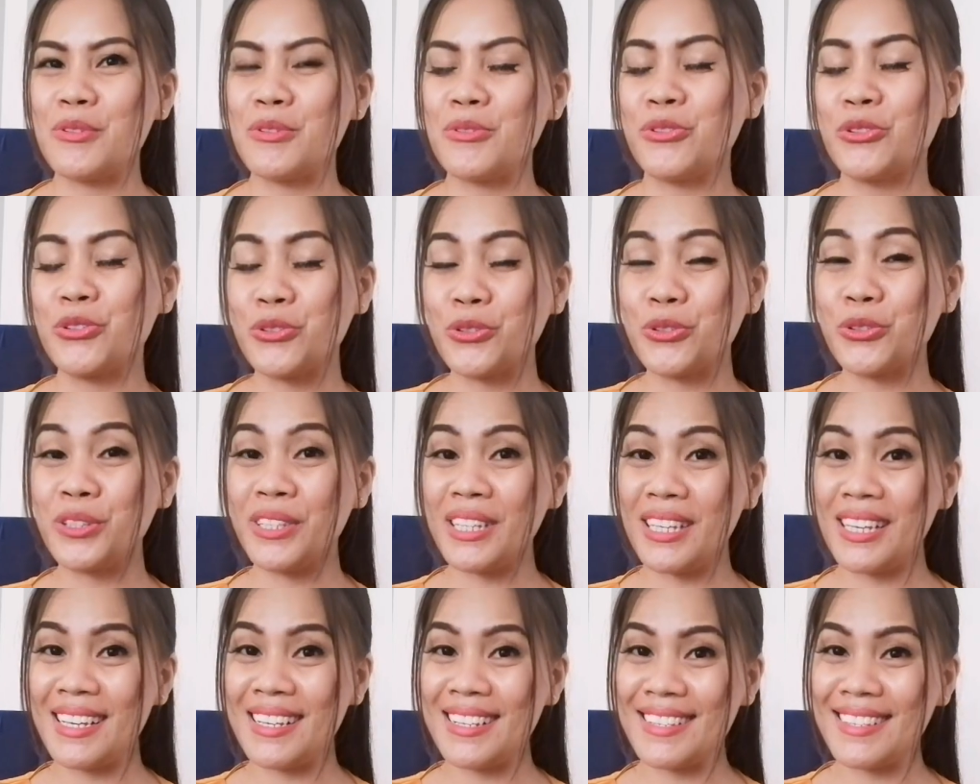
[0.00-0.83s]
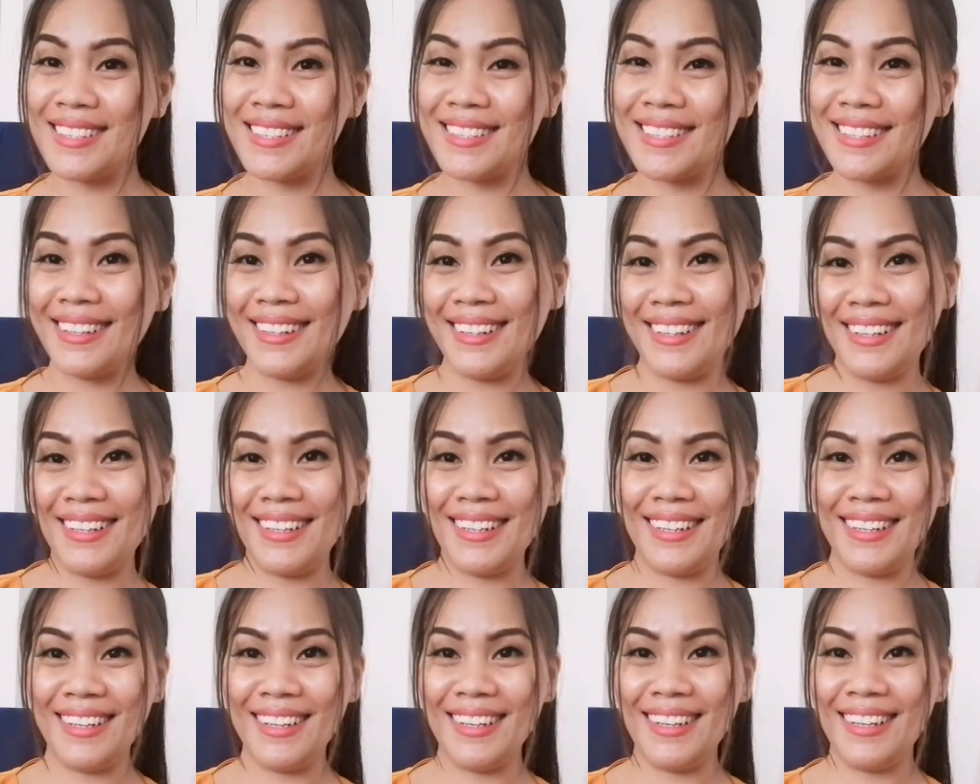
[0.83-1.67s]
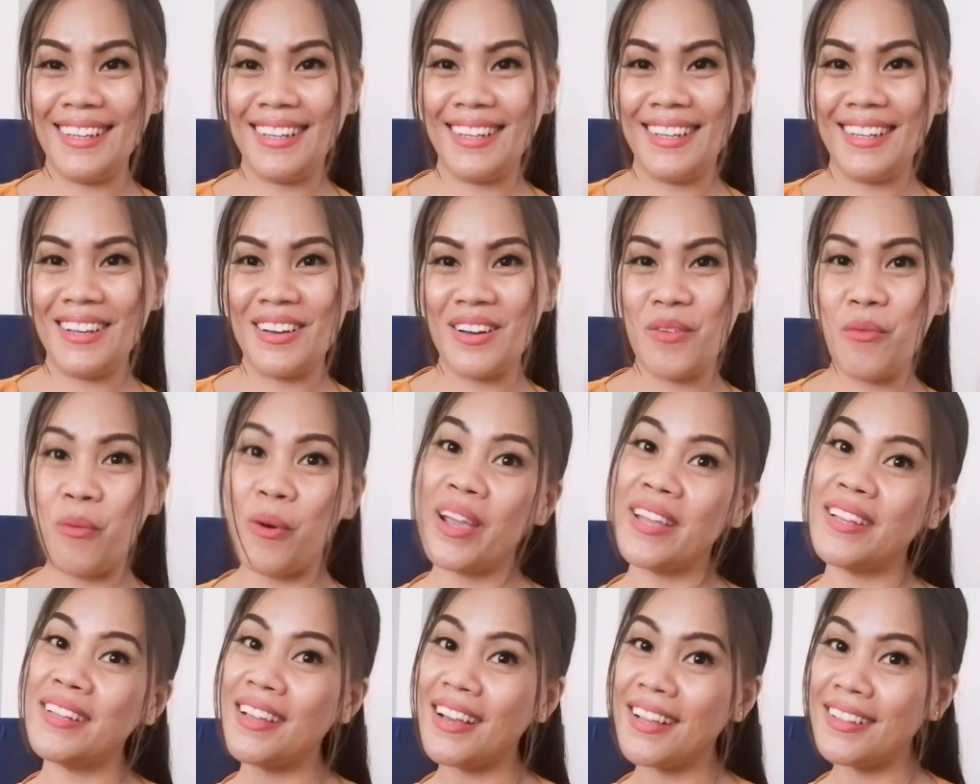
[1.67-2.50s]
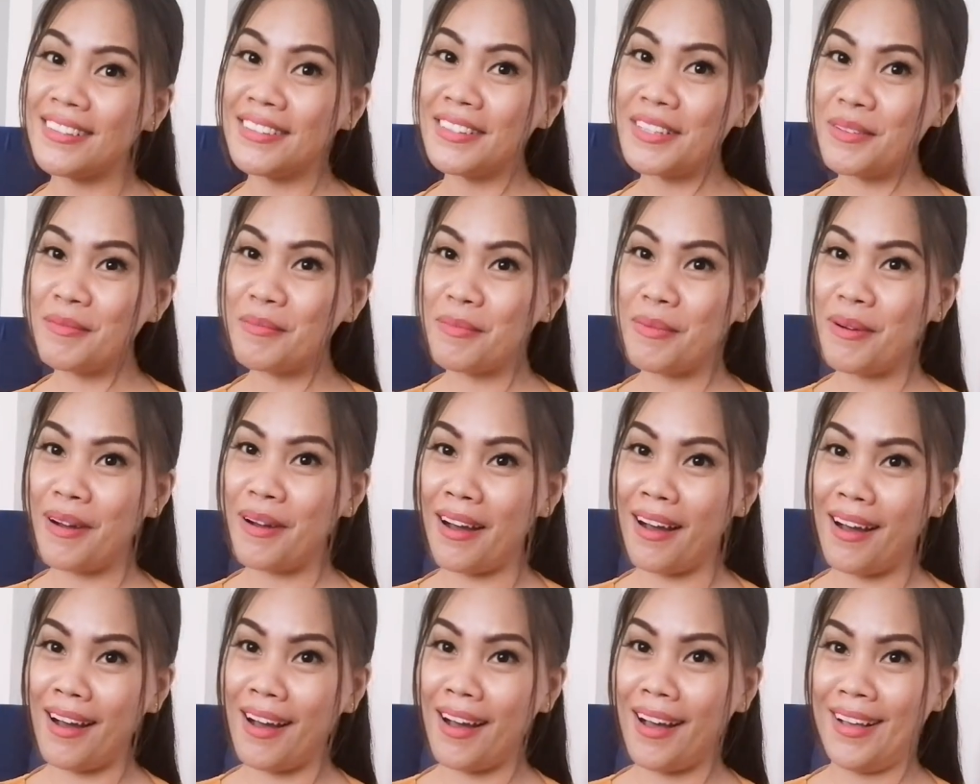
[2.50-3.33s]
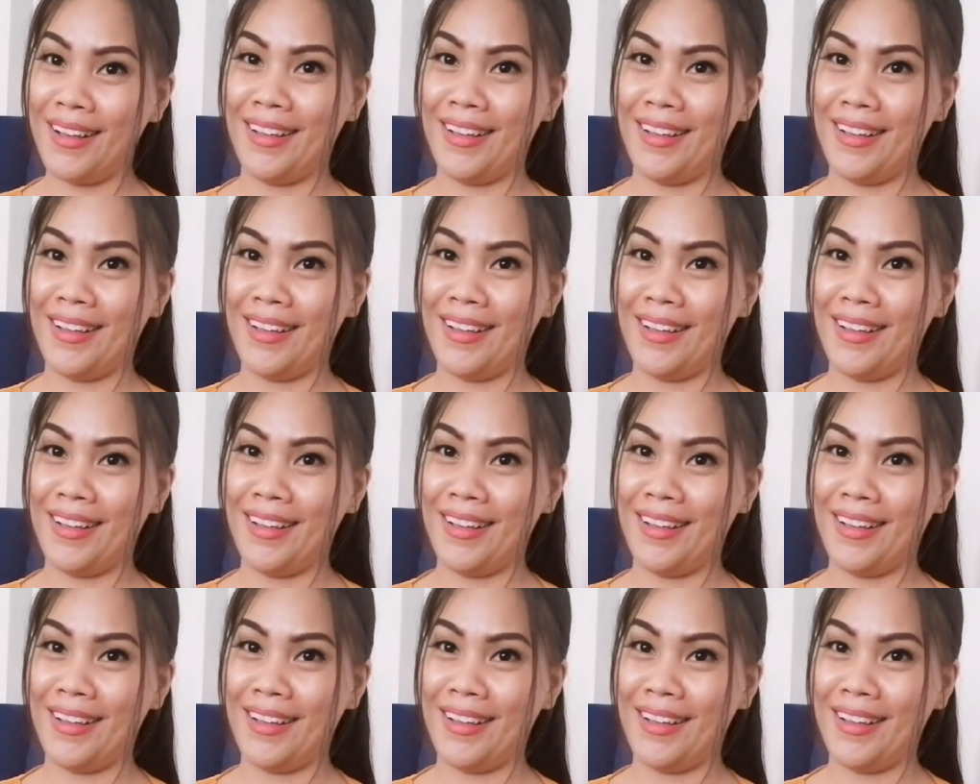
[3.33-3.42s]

So, through this, why not, ba? Diba?